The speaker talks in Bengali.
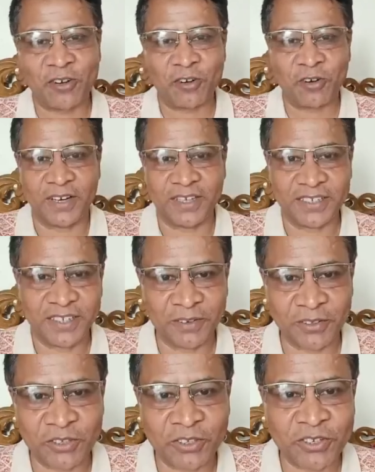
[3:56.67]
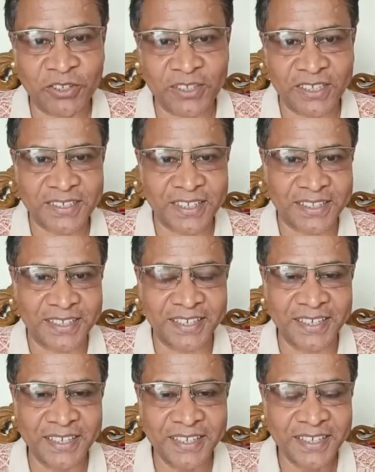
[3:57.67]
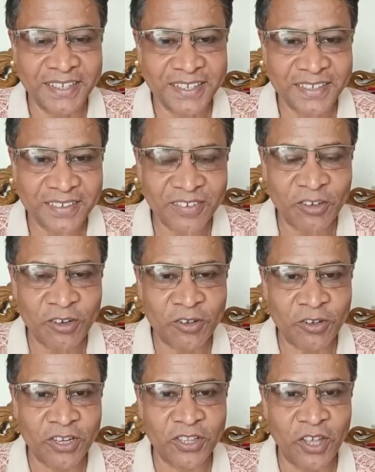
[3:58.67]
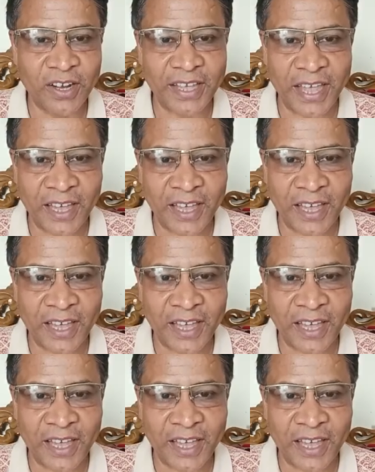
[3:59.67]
করলেন এবং দক্ষতার সাথে গোল করে দলকে এক